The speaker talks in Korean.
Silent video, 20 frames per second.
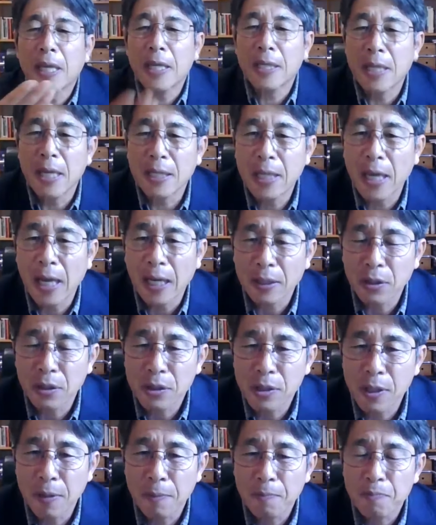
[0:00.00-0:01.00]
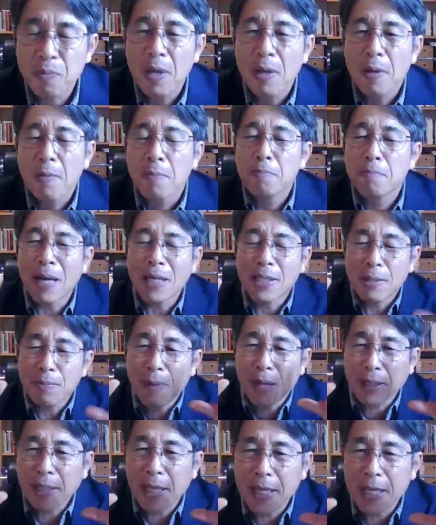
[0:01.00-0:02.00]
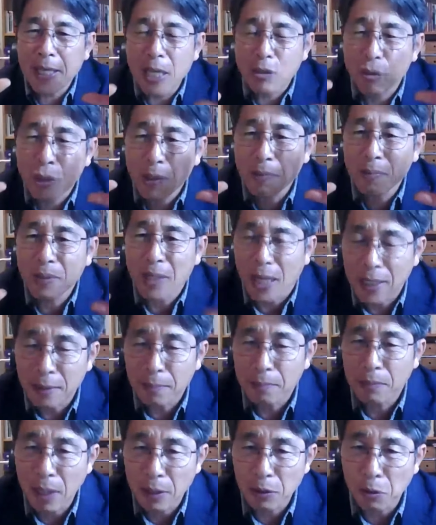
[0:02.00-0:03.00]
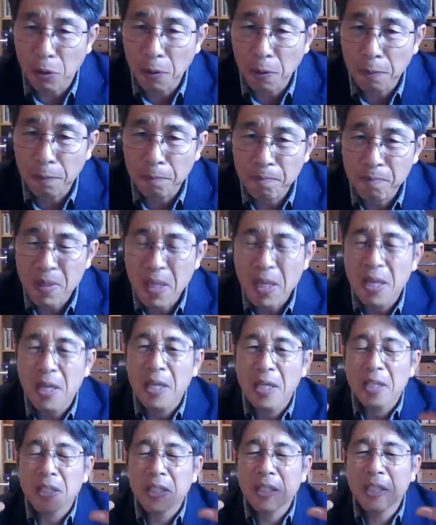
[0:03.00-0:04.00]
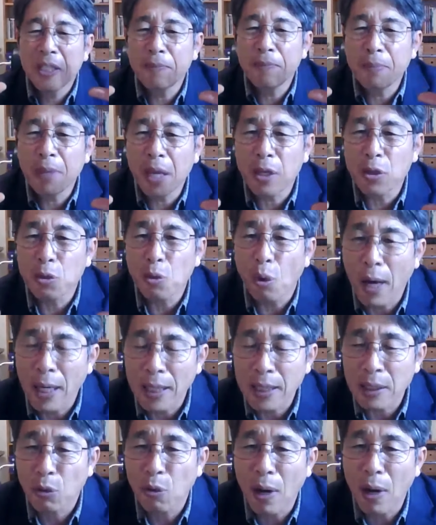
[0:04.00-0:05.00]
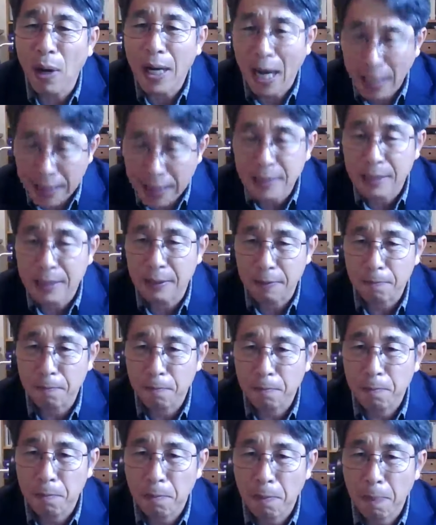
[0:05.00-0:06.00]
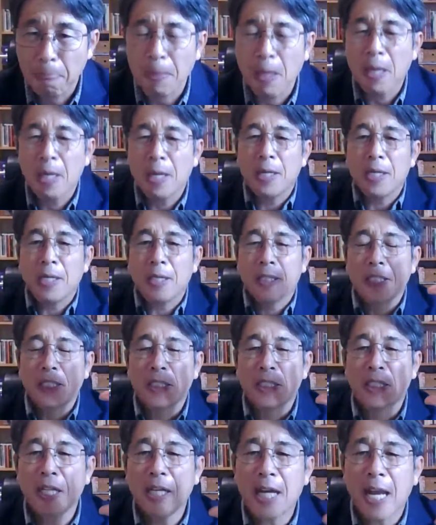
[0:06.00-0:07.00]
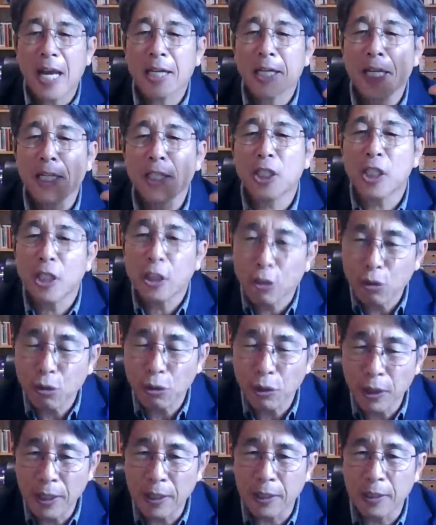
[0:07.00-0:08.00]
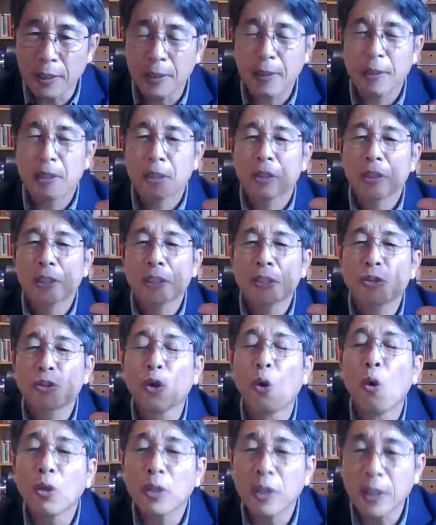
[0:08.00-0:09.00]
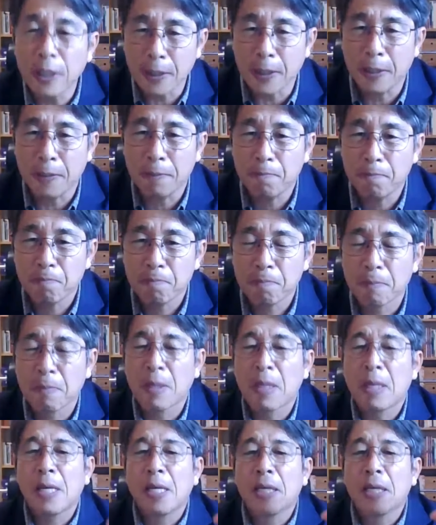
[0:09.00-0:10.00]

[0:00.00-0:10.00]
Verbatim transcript: 이렇게 얘기하듯이 마지막 때 예수님 재림 때도 침례 요한과 같이 신랑의 친구인 종들이